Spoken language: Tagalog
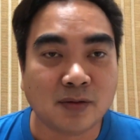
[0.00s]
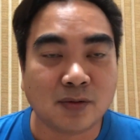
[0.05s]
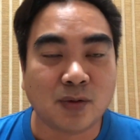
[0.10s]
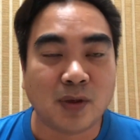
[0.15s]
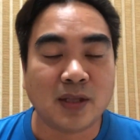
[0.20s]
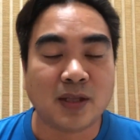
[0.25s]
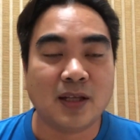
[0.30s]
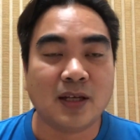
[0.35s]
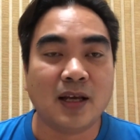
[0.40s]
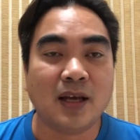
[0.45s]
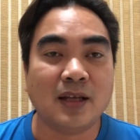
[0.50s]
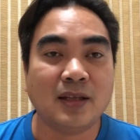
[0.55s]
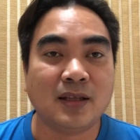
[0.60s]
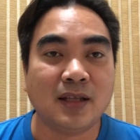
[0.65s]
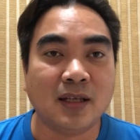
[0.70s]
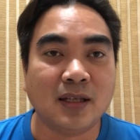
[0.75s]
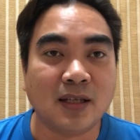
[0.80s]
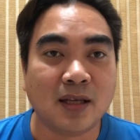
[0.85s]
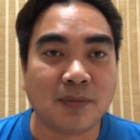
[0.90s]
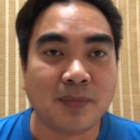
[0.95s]

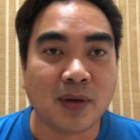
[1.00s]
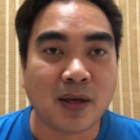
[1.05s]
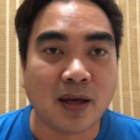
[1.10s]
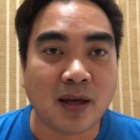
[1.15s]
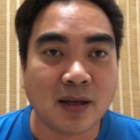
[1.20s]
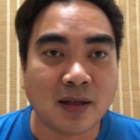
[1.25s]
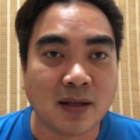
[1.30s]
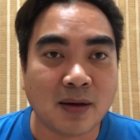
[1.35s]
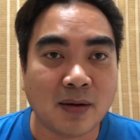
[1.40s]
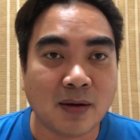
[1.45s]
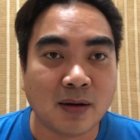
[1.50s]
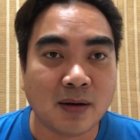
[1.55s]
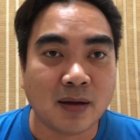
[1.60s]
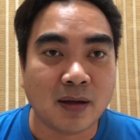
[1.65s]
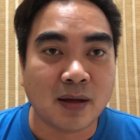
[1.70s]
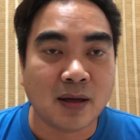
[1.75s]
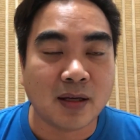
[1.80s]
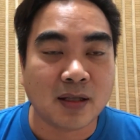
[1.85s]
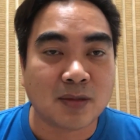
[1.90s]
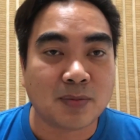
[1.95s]
2019, nagbigay ng
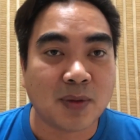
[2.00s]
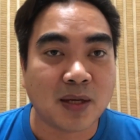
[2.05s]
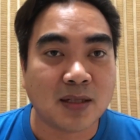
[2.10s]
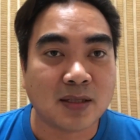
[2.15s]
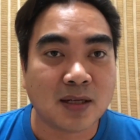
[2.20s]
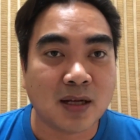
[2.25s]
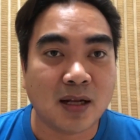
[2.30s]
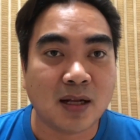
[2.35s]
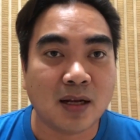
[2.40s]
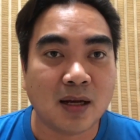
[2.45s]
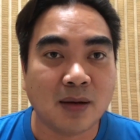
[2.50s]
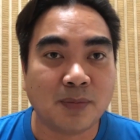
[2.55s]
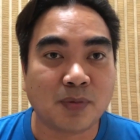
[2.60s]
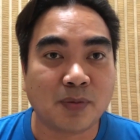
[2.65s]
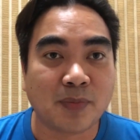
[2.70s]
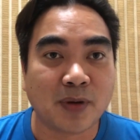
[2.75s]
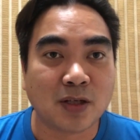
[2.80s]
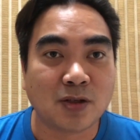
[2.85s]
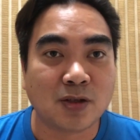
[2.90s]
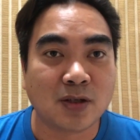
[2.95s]
uh, special uh,
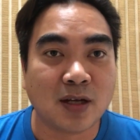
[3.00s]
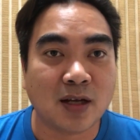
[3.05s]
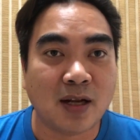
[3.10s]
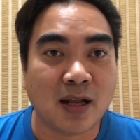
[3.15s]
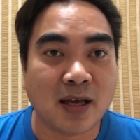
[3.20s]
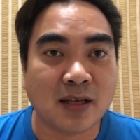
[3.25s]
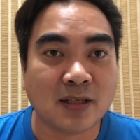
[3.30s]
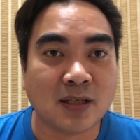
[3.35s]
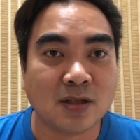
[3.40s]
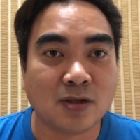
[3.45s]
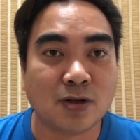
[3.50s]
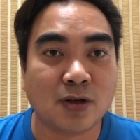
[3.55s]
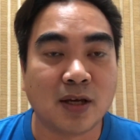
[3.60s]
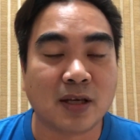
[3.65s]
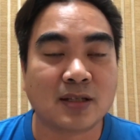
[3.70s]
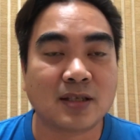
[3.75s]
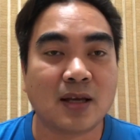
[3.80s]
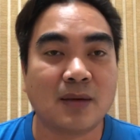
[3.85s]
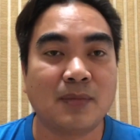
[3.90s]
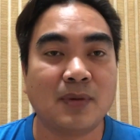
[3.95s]
professional licensure
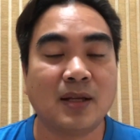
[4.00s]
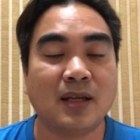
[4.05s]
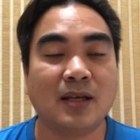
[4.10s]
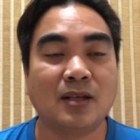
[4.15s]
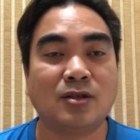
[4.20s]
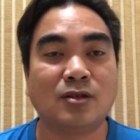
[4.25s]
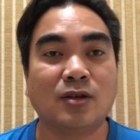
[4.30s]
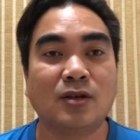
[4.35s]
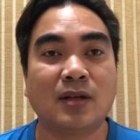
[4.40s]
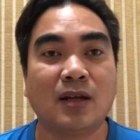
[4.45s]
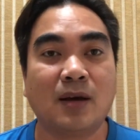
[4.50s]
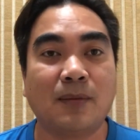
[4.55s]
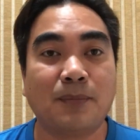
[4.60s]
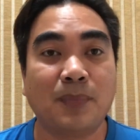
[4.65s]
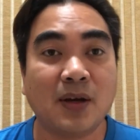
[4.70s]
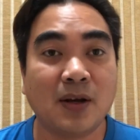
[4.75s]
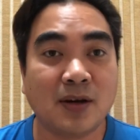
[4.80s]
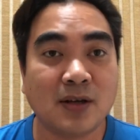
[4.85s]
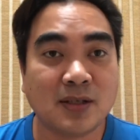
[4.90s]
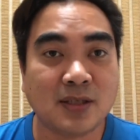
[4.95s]
examination ng
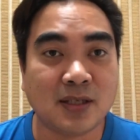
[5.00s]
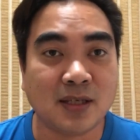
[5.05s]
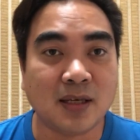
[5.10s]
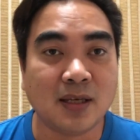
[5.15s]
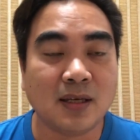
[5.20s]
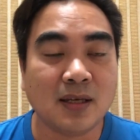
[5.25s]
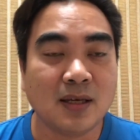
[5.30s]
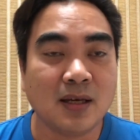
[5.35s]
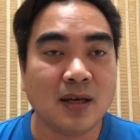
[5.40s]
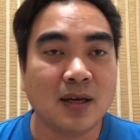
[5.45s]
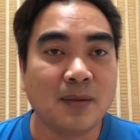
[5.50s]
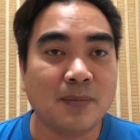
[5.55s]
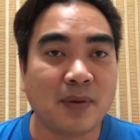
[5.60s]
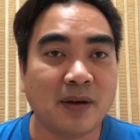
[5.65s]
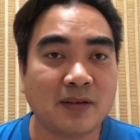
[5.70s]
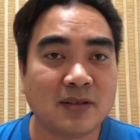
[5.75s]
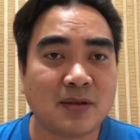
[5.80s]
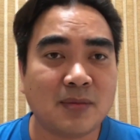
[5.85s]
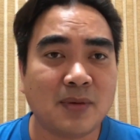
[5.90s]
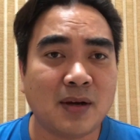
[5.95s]
PRC
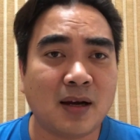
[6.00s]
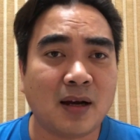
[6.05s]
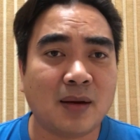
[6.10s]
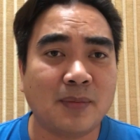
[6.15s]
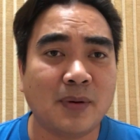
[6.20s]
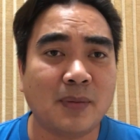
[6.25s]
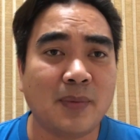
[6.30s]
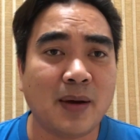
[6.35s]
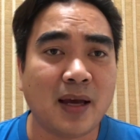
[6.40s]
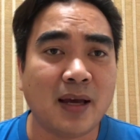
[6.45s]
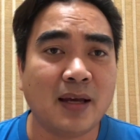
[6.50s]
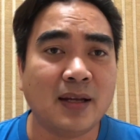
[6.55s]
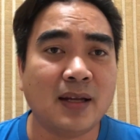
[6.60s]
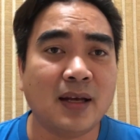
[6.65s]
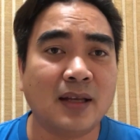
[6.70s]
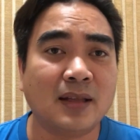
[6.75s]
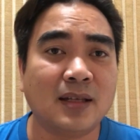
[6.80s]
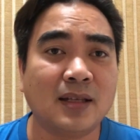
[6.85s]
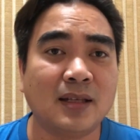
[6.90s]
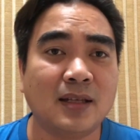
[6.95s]
para sa mga kababayan
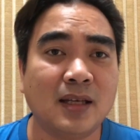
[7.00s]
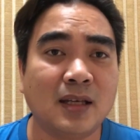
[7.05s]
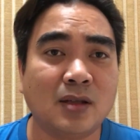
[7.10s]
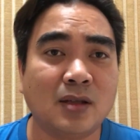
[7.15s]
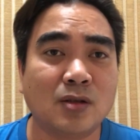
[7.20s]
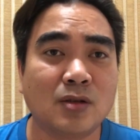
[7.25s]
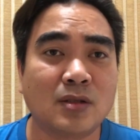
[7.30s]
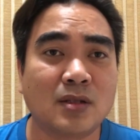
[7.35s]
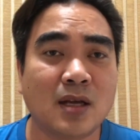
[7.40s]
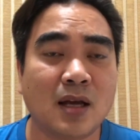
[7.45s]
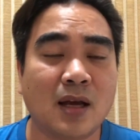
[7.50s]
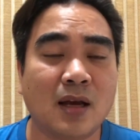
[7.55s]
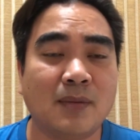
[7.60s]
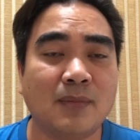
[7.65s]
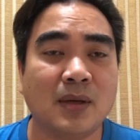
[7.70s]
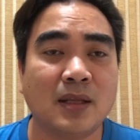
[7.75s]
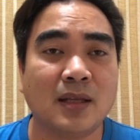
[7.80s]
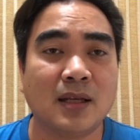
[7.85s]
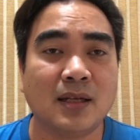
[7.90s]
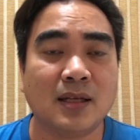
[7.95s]
natin dito sa
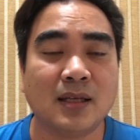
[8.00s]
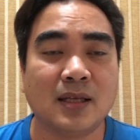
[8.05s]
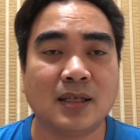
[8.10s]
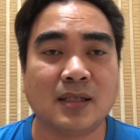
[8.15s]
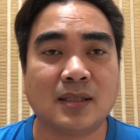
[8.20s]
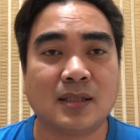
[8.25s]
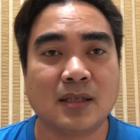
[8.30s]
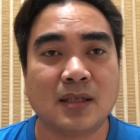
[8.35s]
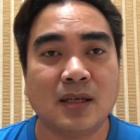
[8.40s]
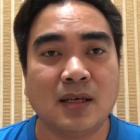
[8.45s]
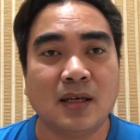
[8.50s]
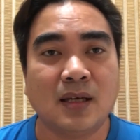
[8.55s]
Middle East.